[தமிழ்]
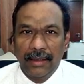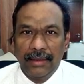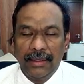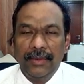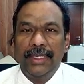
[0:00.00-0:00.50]

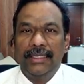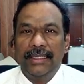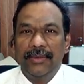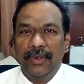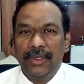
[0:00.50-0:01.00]

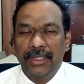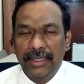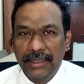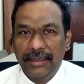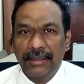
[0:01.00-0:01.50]
திருமணத்தின் பொழுது
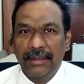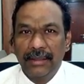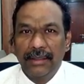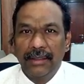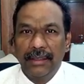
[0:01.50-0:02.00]

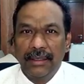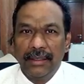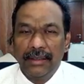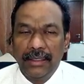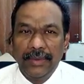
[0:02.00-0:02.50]

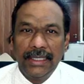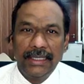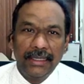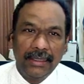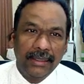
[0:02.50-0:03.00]

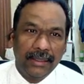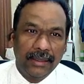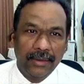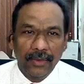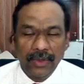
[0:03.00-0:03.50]
திருமணத்திற்கு
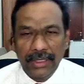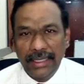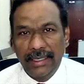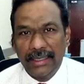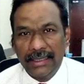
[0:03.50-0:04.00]
முந்தைய
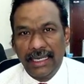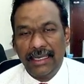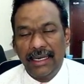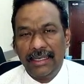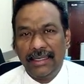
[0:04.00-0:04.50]
சில
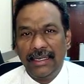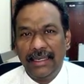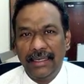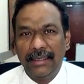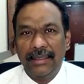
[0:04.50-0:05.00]
நாட்களிலே